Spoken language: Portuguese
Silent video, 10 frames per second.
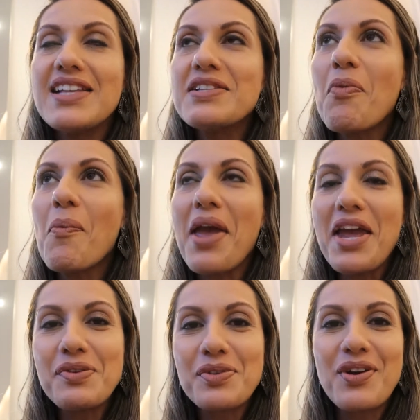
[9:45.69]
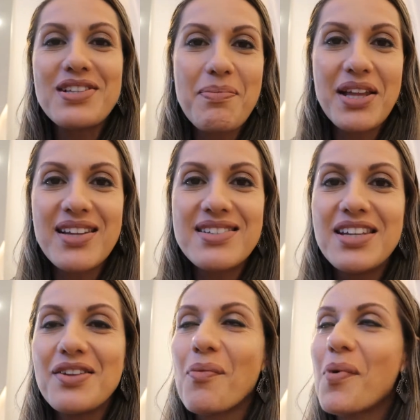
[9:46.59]
Esse momento de eu receber
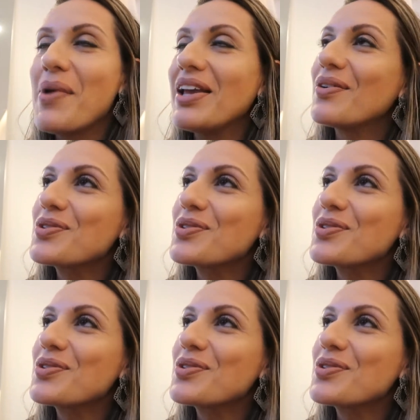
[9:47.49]
tecido é um, momento,